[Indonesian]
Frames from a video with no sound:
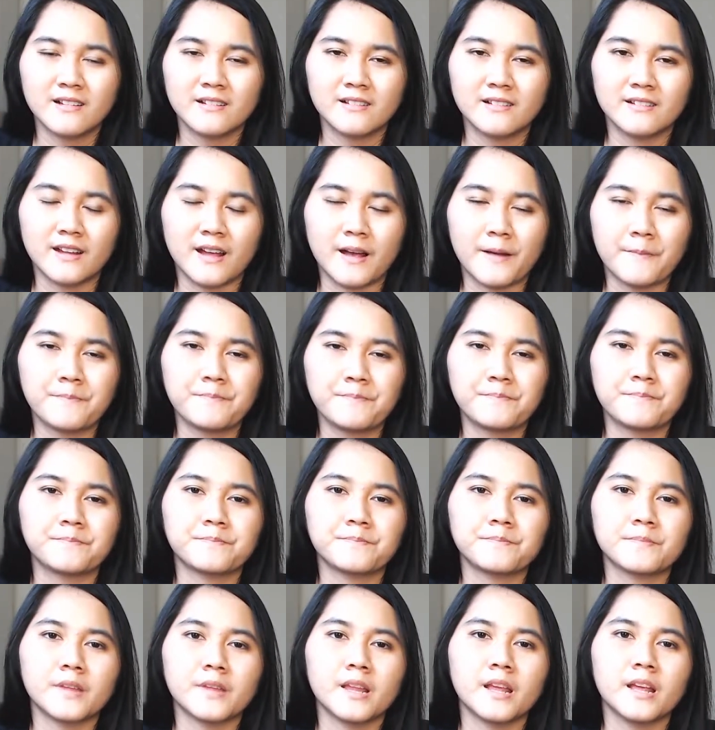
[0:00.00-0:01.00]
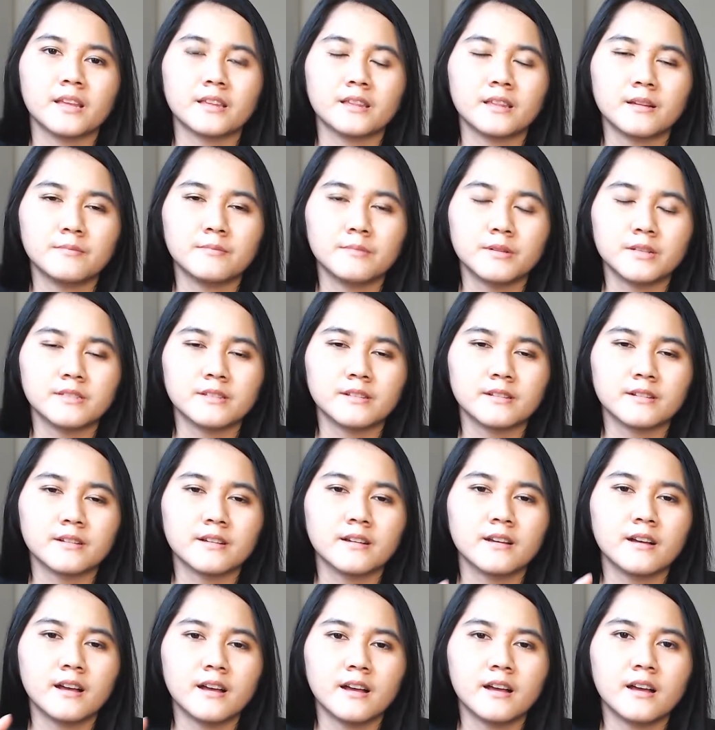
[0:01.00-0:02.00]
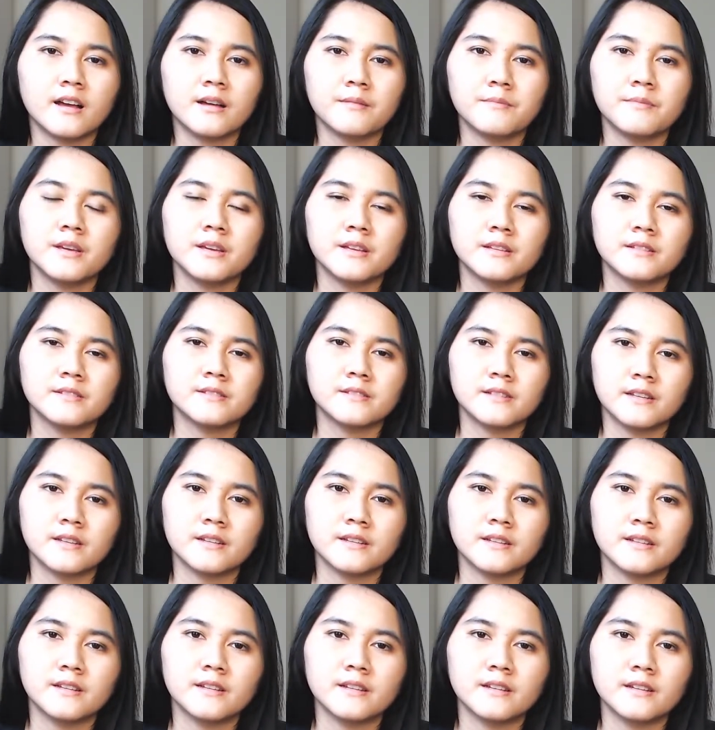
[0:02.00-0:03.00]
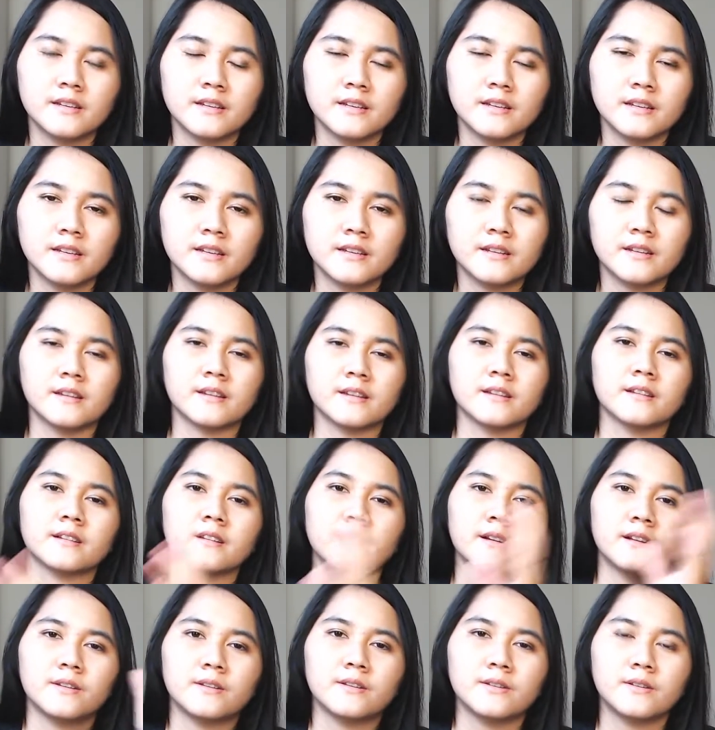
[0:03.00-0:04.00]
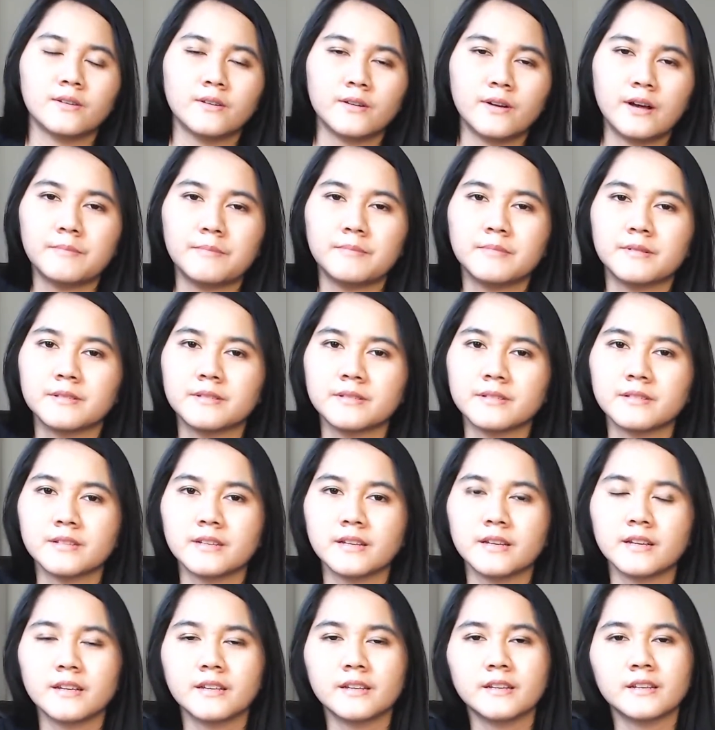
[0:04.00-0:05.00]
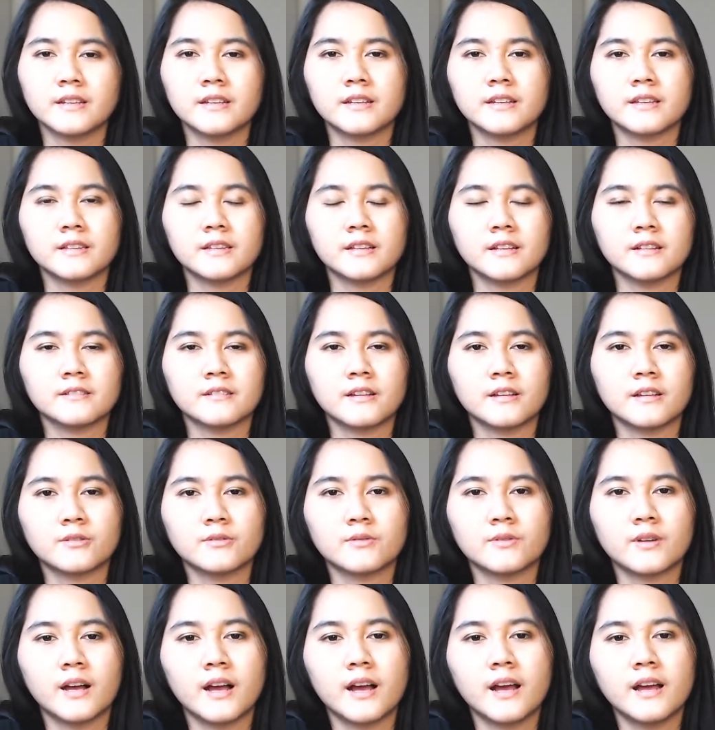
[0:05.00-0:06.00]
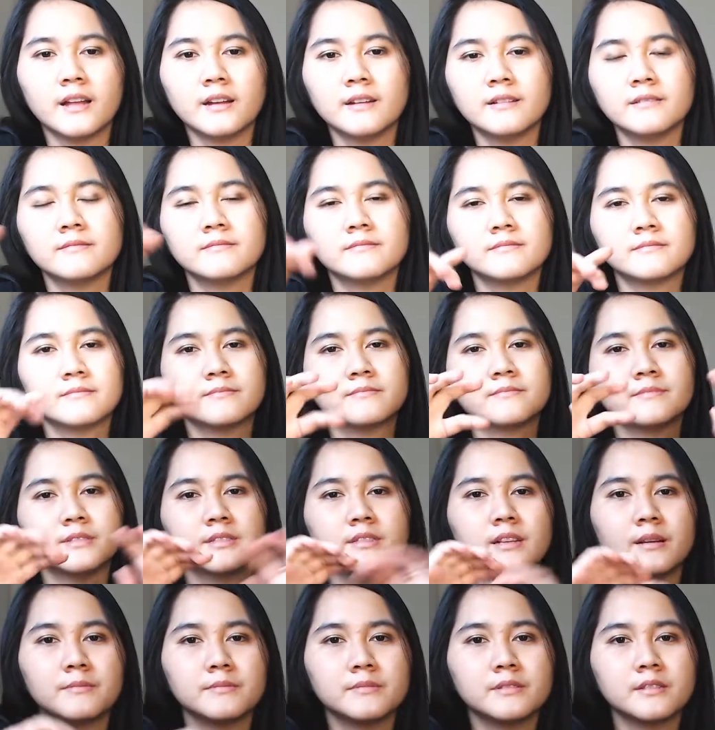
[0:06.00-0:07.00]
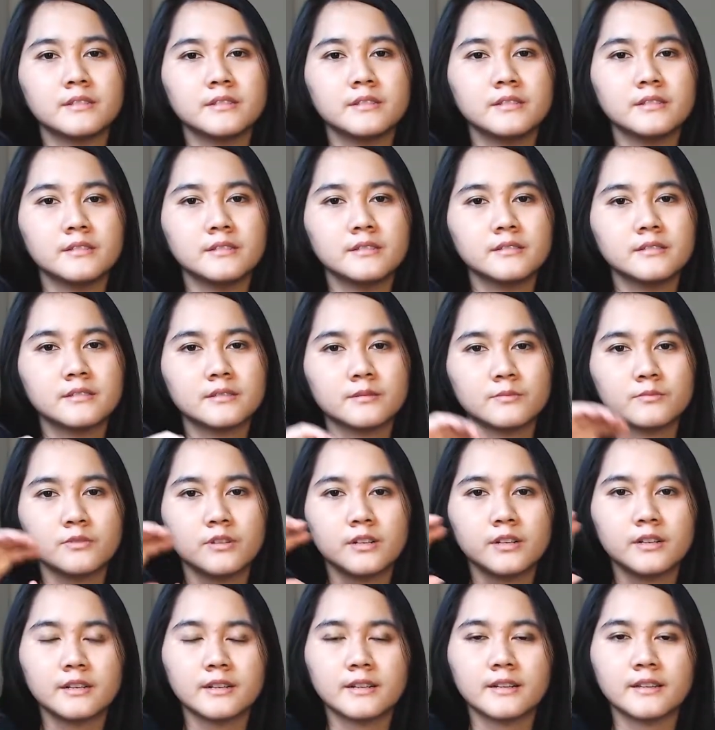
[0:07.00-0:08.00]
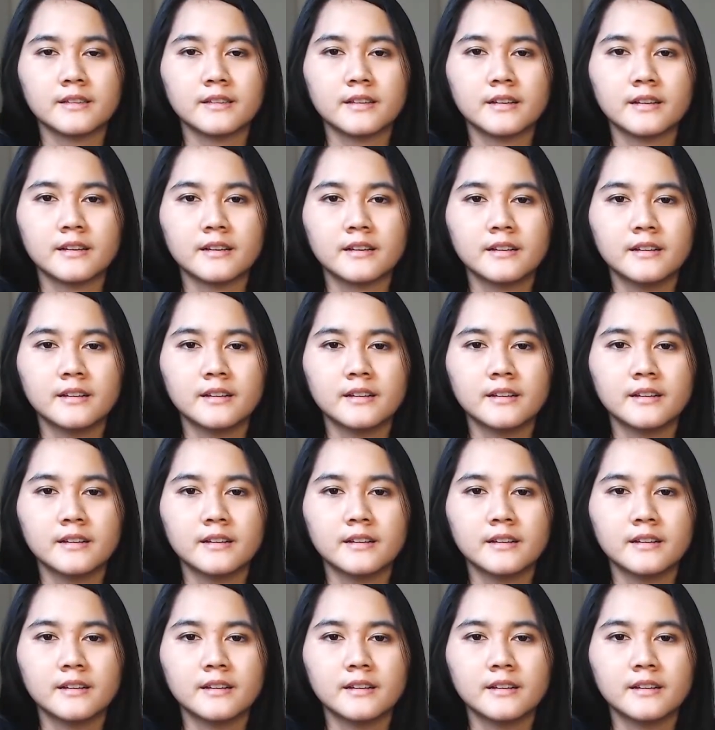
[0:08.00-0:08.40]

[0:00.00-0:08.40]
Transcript: Nah, kita belajar A B C D E. Nah, kalau A B C D ini kita satukan bisa menjadi sebuah kata.